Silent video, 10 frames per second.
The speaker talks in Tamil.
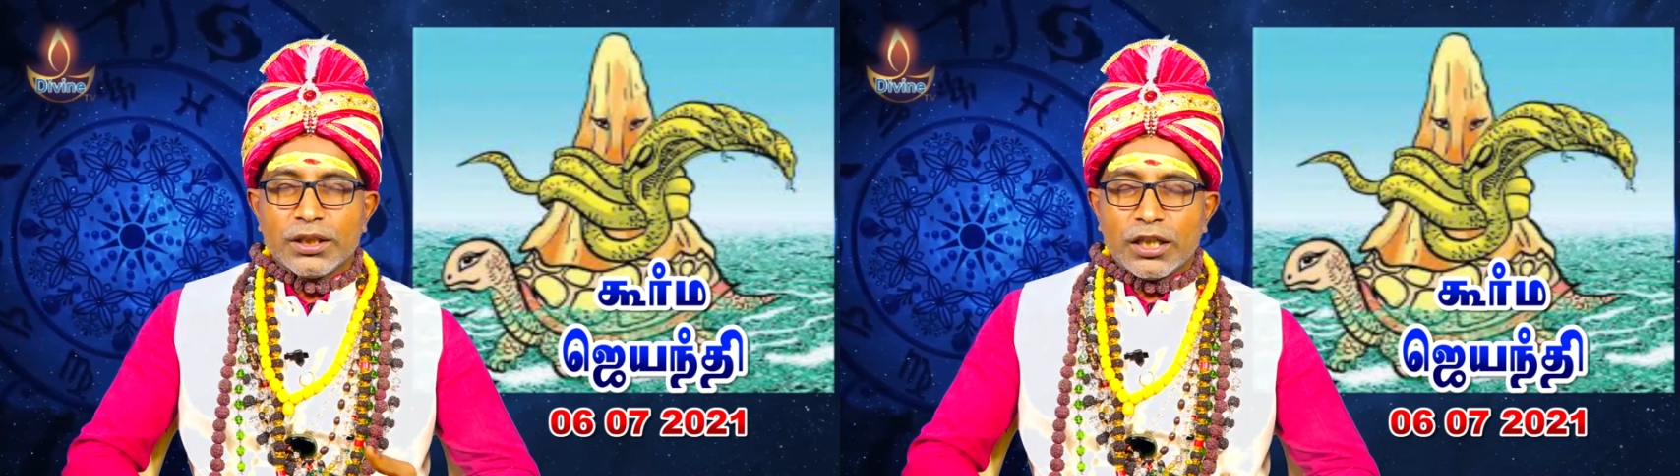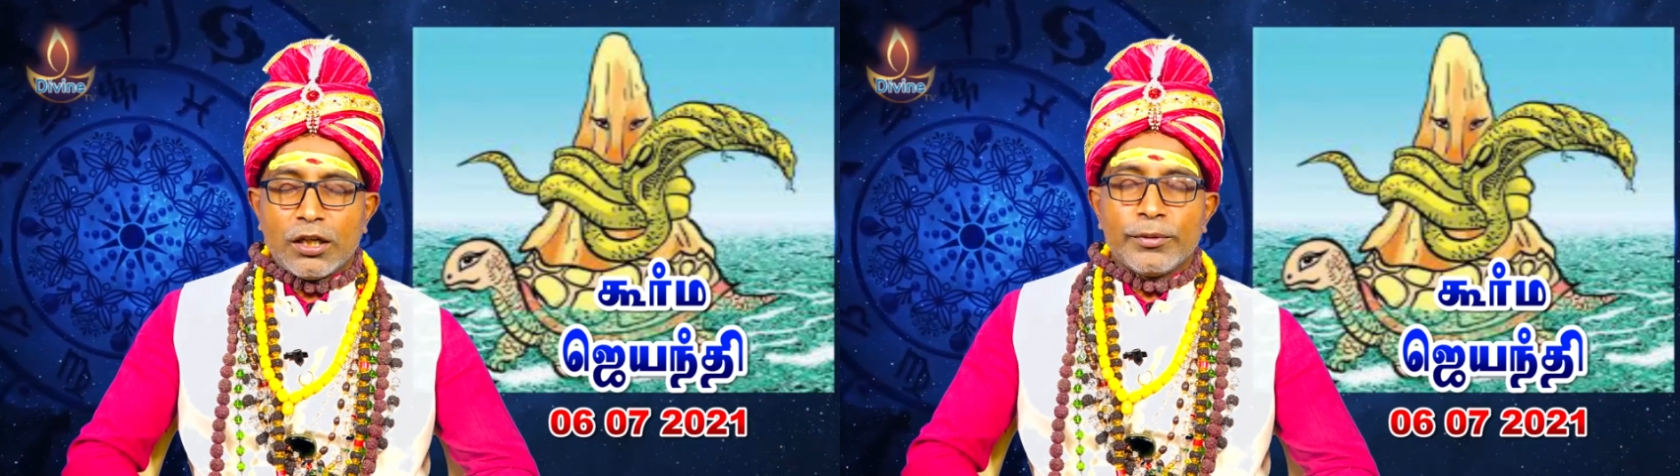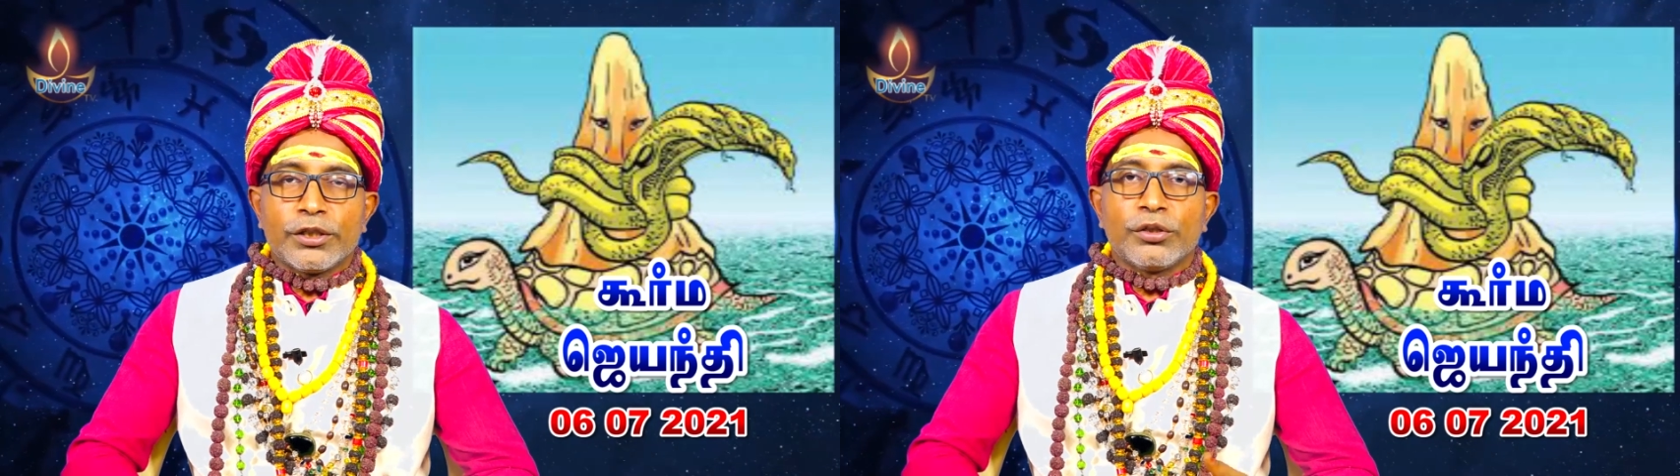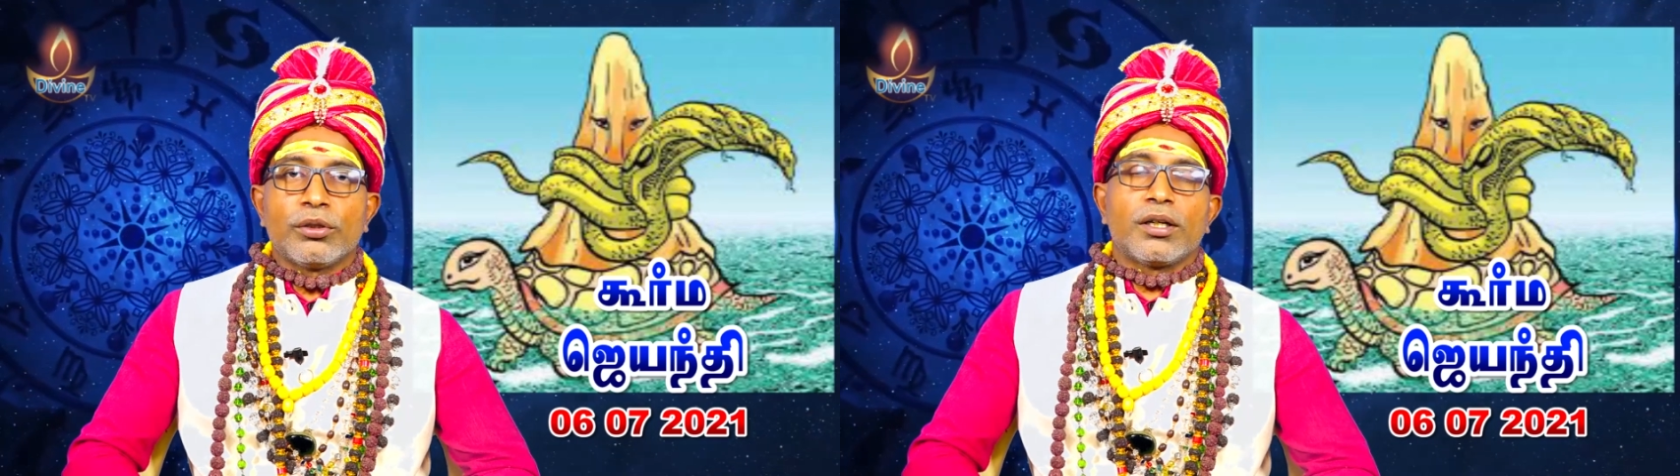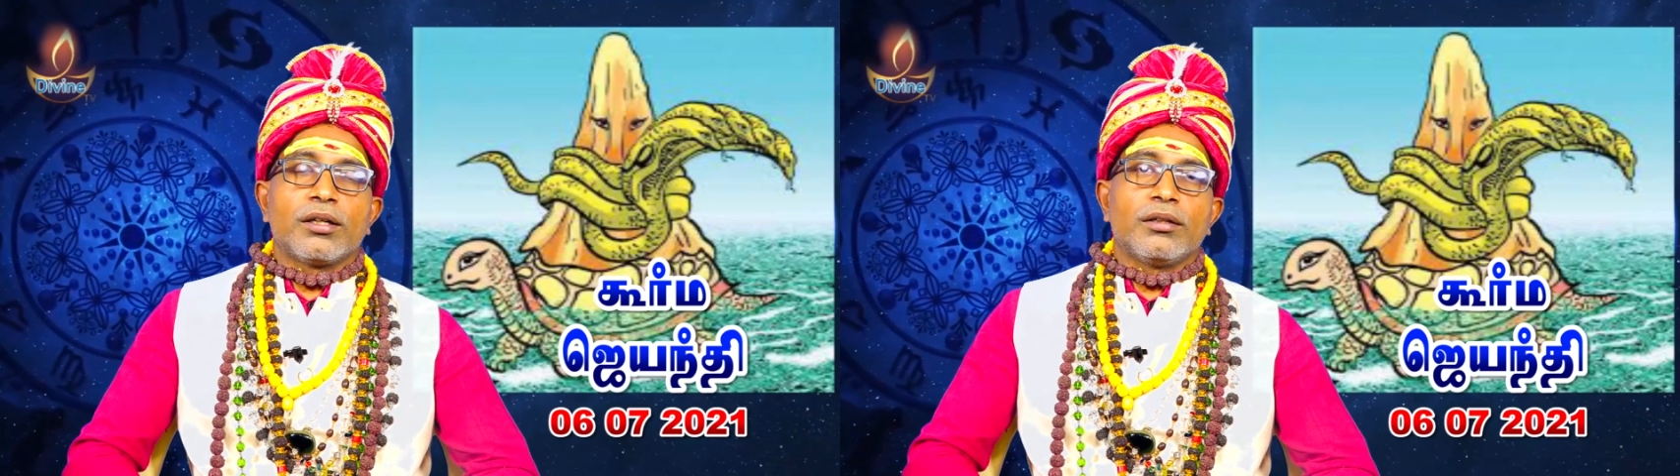காமதேனு
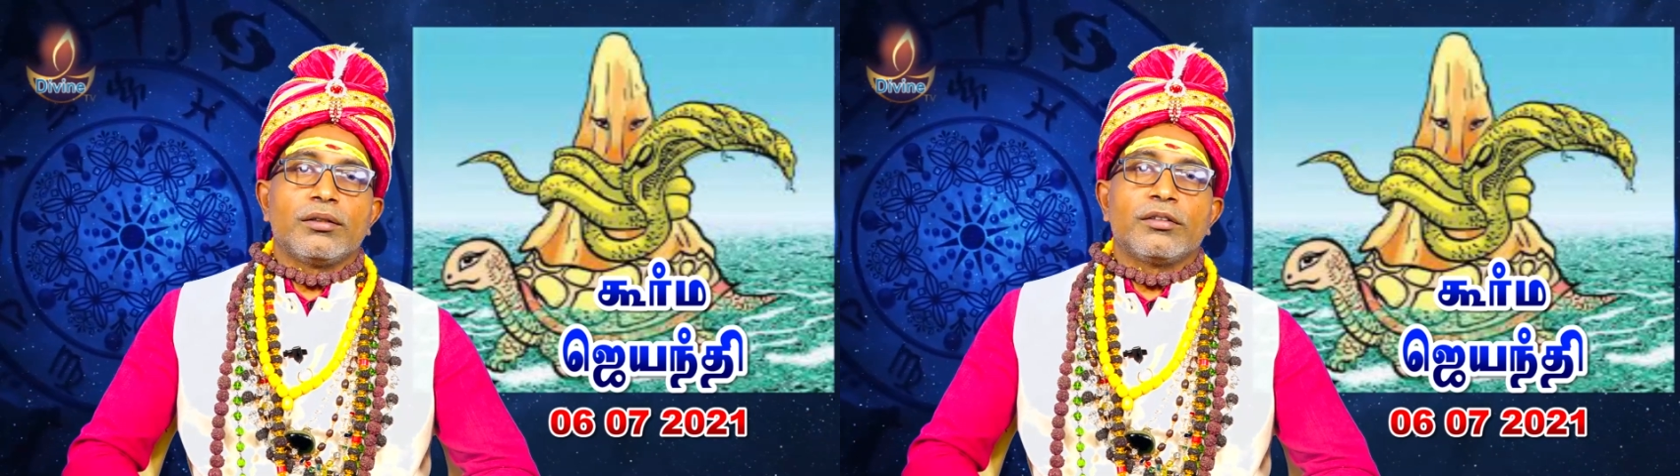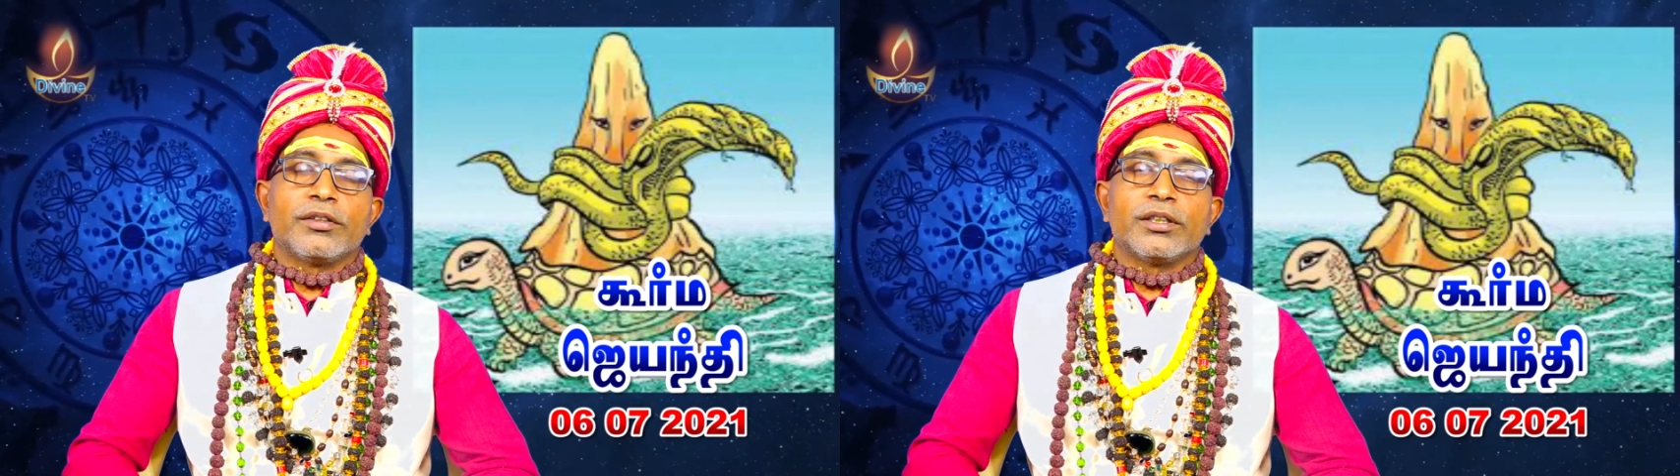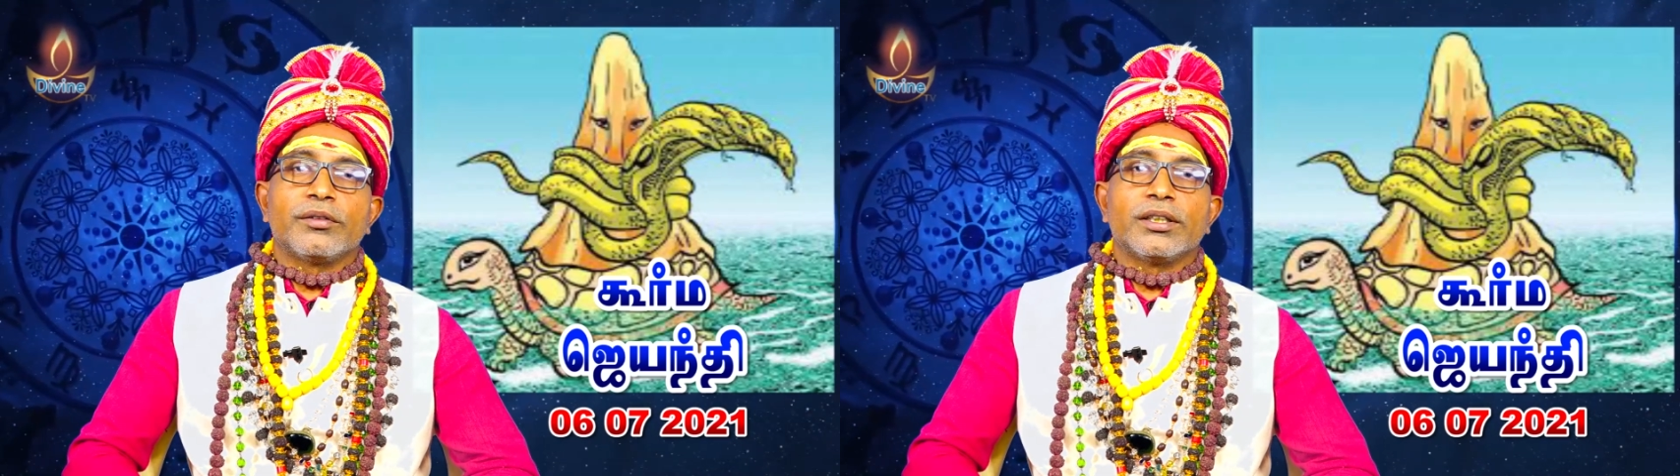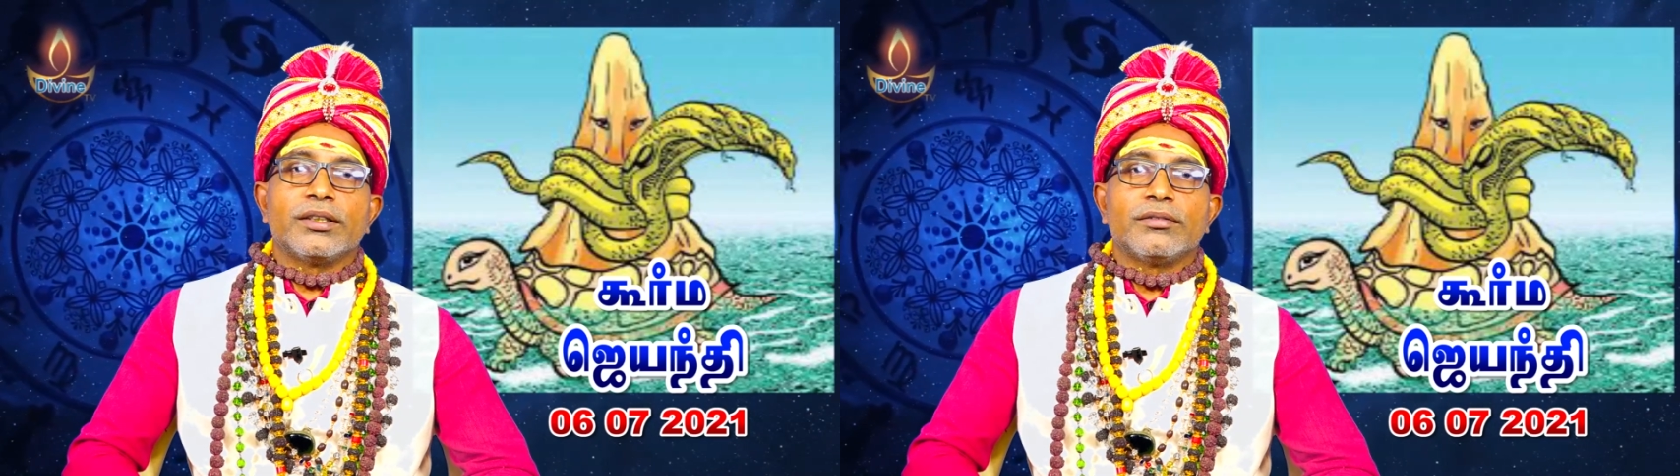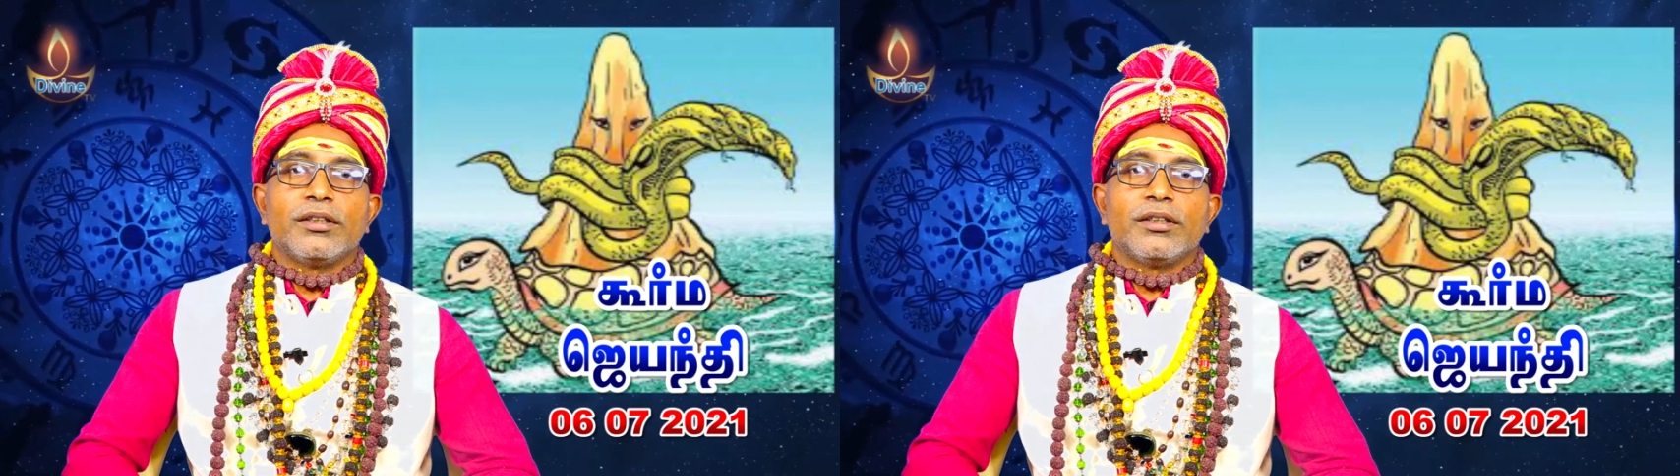கடல்லேருந்து வந்தவங்க